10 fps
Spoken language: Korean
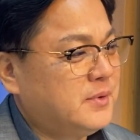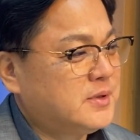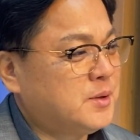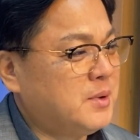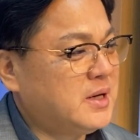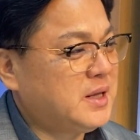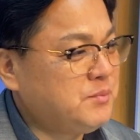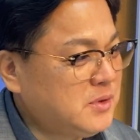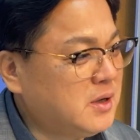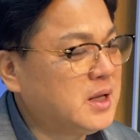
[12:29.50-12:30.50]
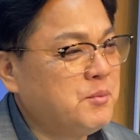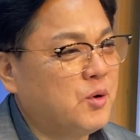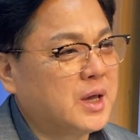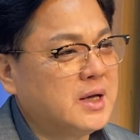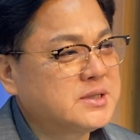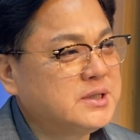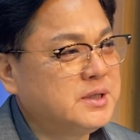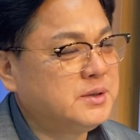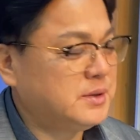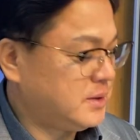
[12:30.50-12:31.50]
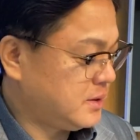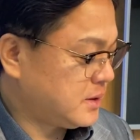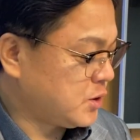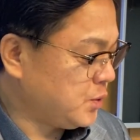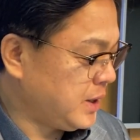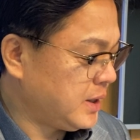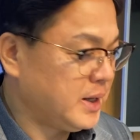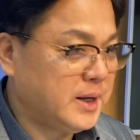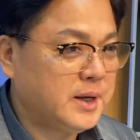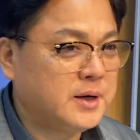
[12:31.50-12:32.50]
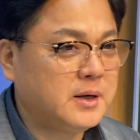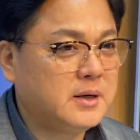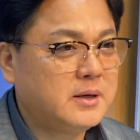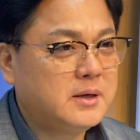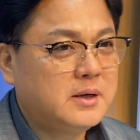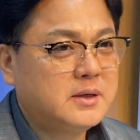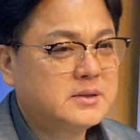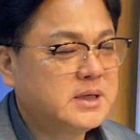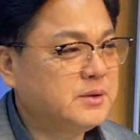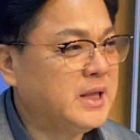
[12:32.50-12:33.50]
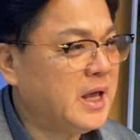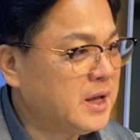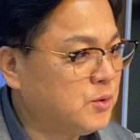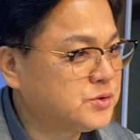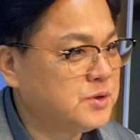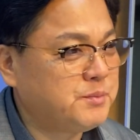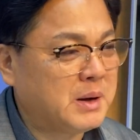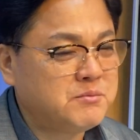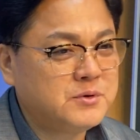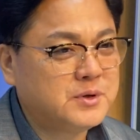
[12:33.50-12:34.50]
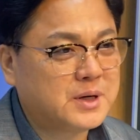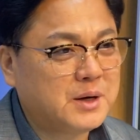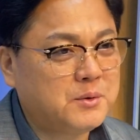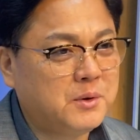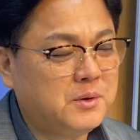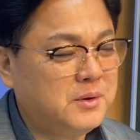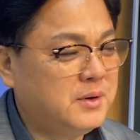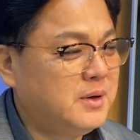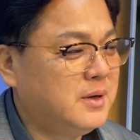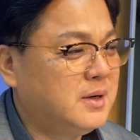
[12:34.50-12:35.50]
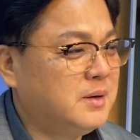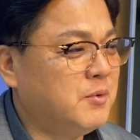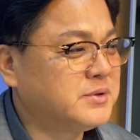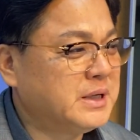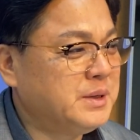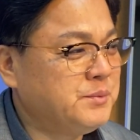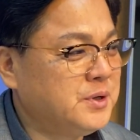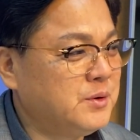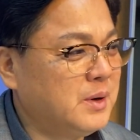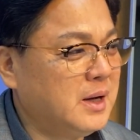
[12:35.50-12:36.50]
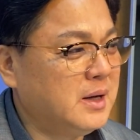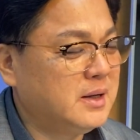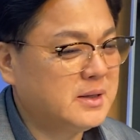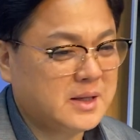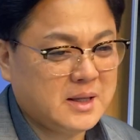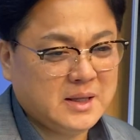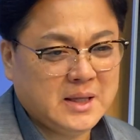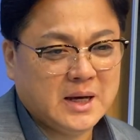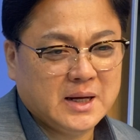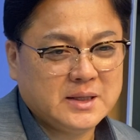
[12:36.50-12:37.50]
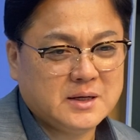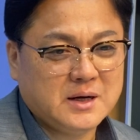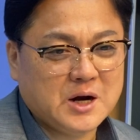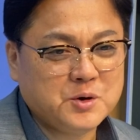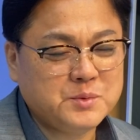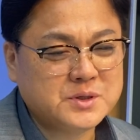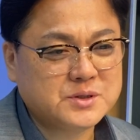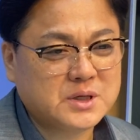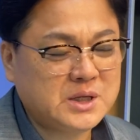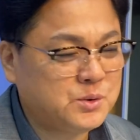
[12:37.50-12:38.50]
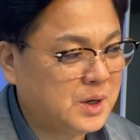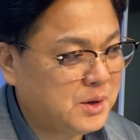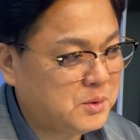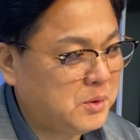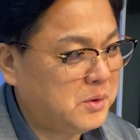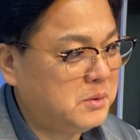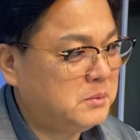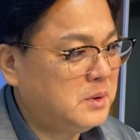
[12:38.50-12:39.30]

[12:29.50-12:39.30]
정말 힘들게 목회하시는 교회를 네 곳을 방문을 하고 목사님들과 이야기들을 나누면서 기도하고,